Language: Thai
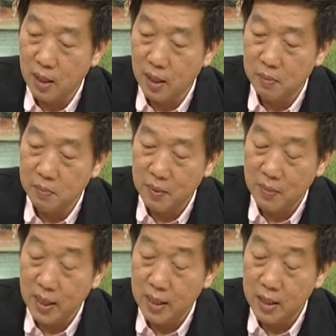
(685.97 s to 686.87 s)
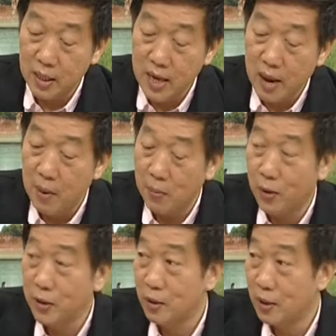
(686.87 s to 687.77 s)
เอ่อมันมีเยอะแยะไป
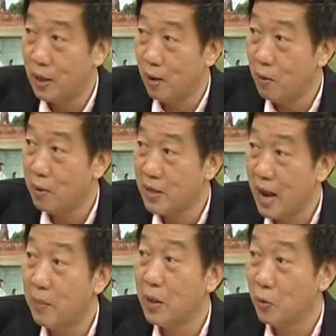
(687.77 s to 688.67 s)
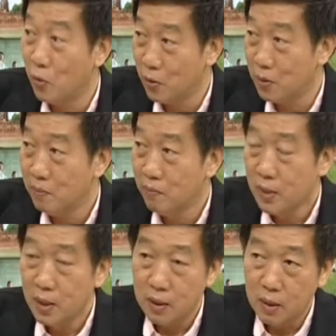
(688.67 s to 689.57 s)
หมดจนเราแยกไม่ถูกค
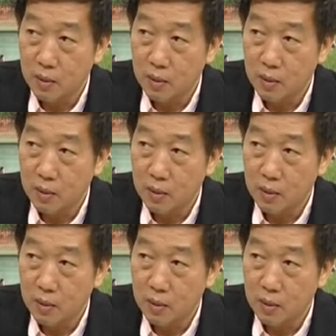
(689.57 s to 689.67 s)
รับ